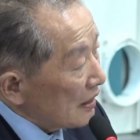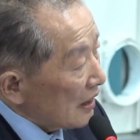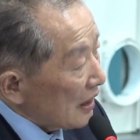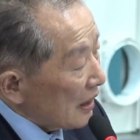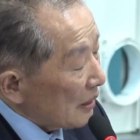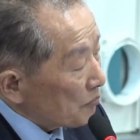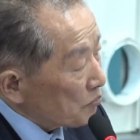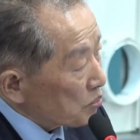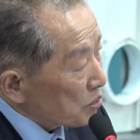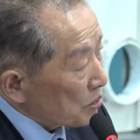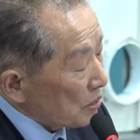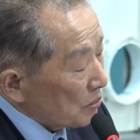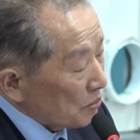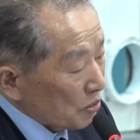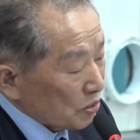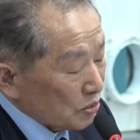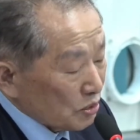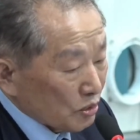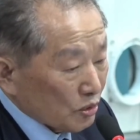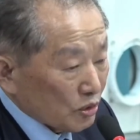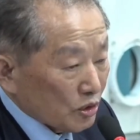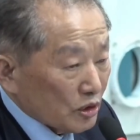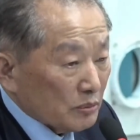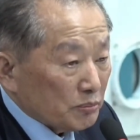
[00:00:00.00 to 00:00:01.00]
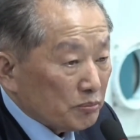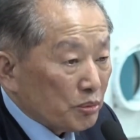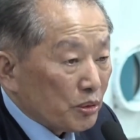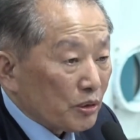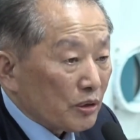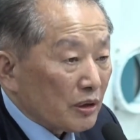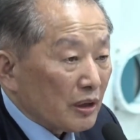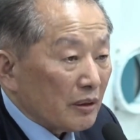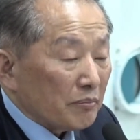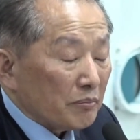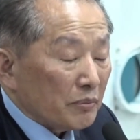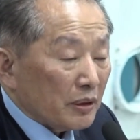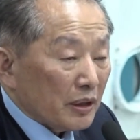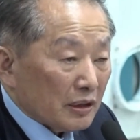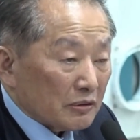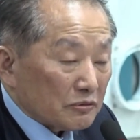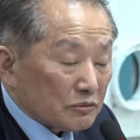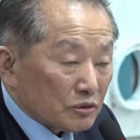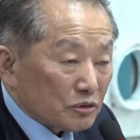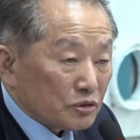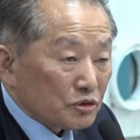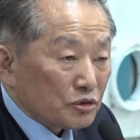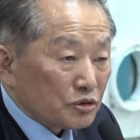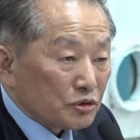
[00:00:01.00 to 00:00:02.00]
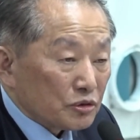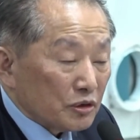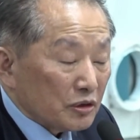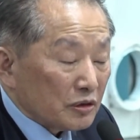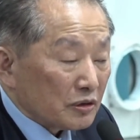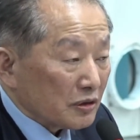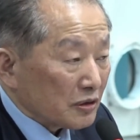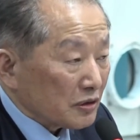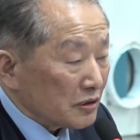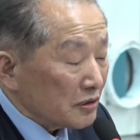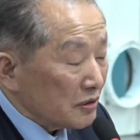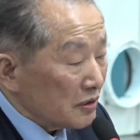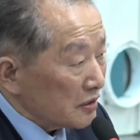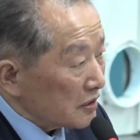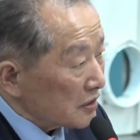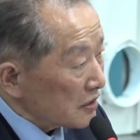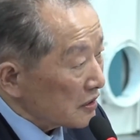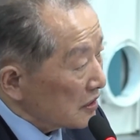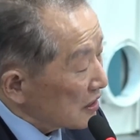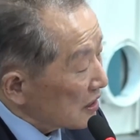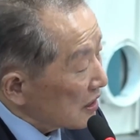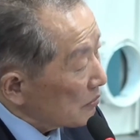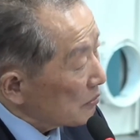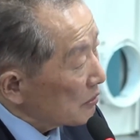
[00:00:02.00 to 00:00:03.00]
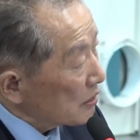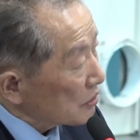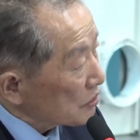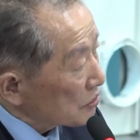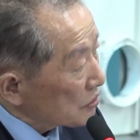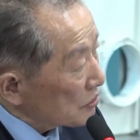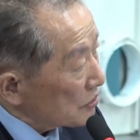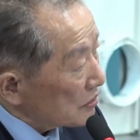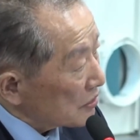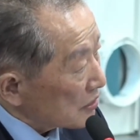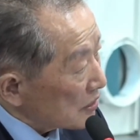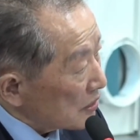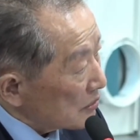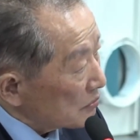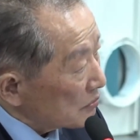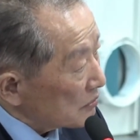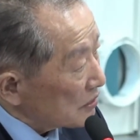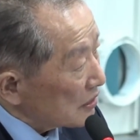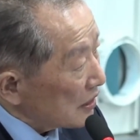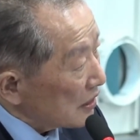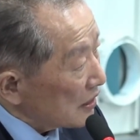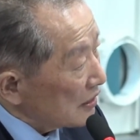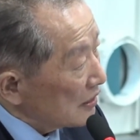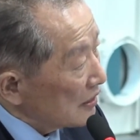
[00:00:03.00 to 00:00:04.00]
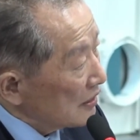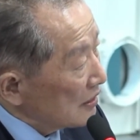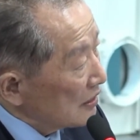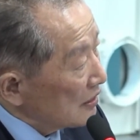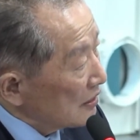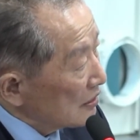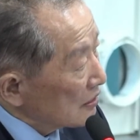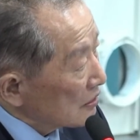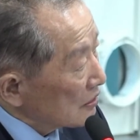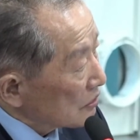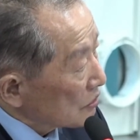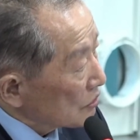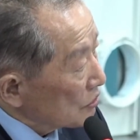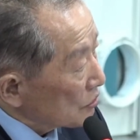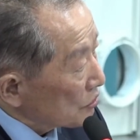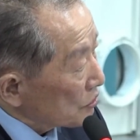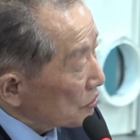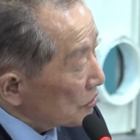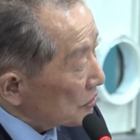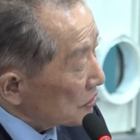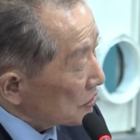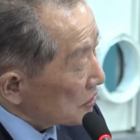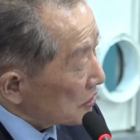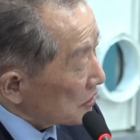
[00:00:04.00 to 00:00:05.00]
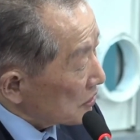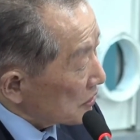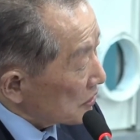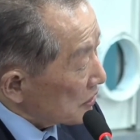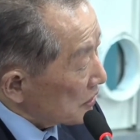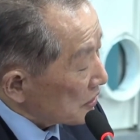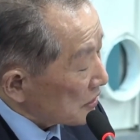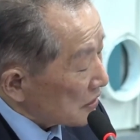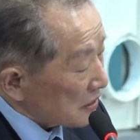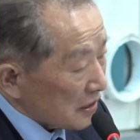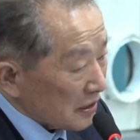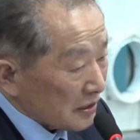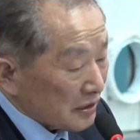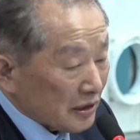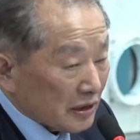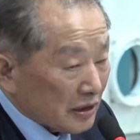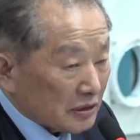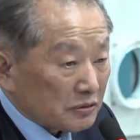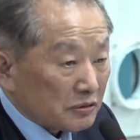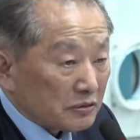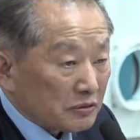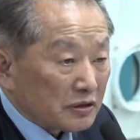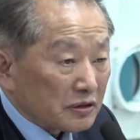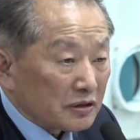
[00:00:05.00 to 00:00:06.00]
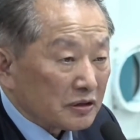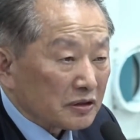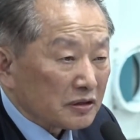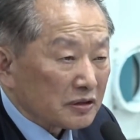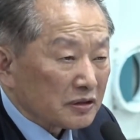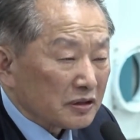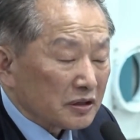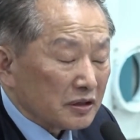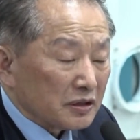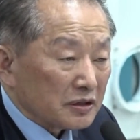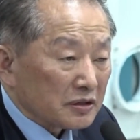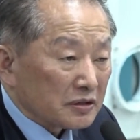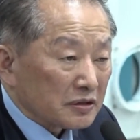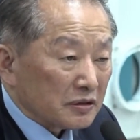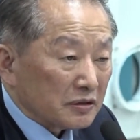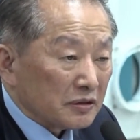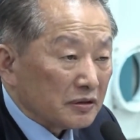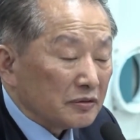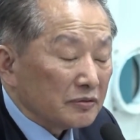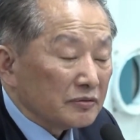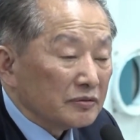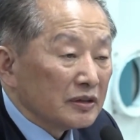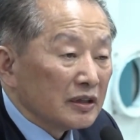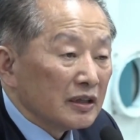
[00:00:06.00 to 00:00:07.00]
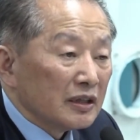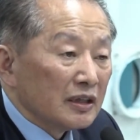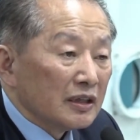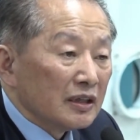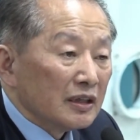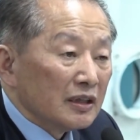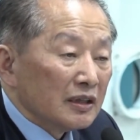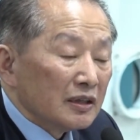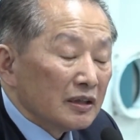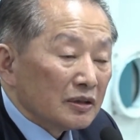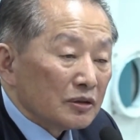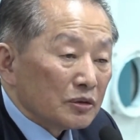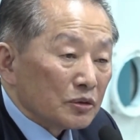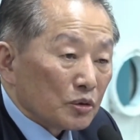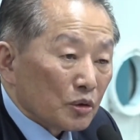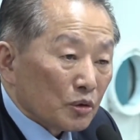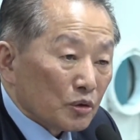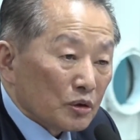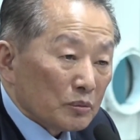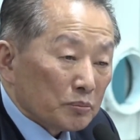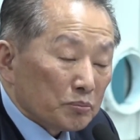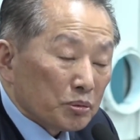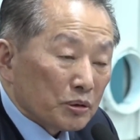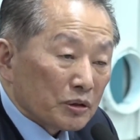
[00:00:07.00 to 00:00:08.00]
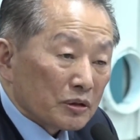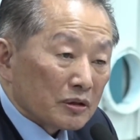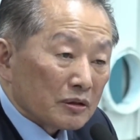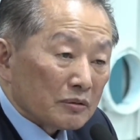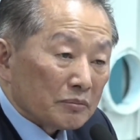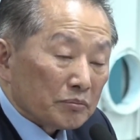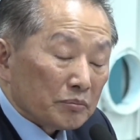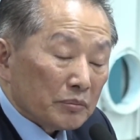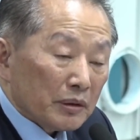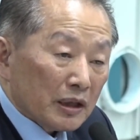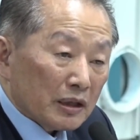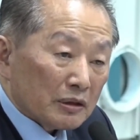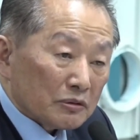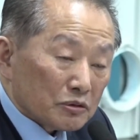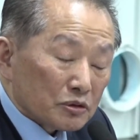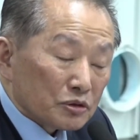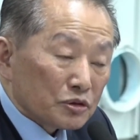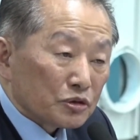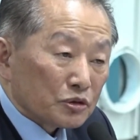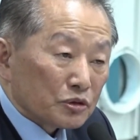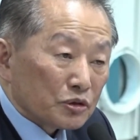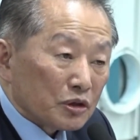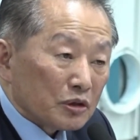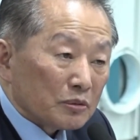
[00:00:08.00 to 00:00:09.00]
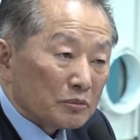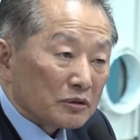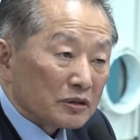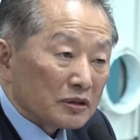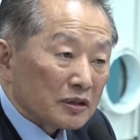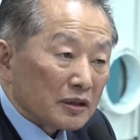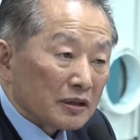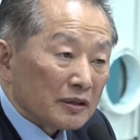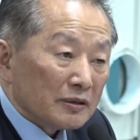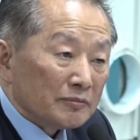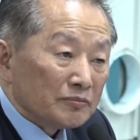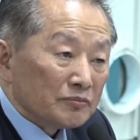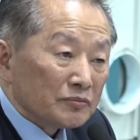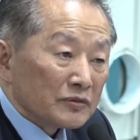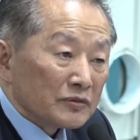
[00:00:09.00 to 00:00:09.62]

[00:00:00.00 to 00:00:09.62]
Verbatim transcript: 앞으로 뭐 노인표가 매우 중요한 것을 실감할 수 있는 겁니다. 국회의원 선거에서나 대통령 선거에서 노인표는 매우 중요합니다.